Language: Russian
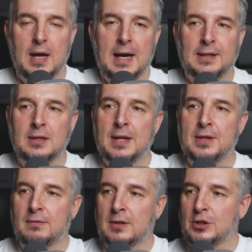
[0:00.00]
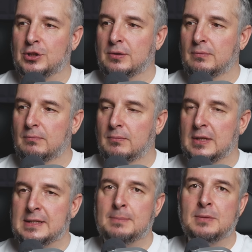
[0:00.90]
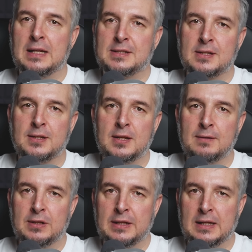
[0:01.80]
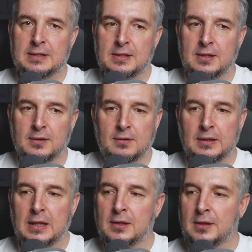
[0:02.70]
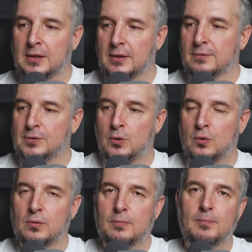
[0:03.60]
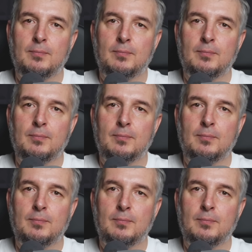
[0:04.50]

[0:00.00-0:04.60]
откладываешь 17 до 19 долги в стол,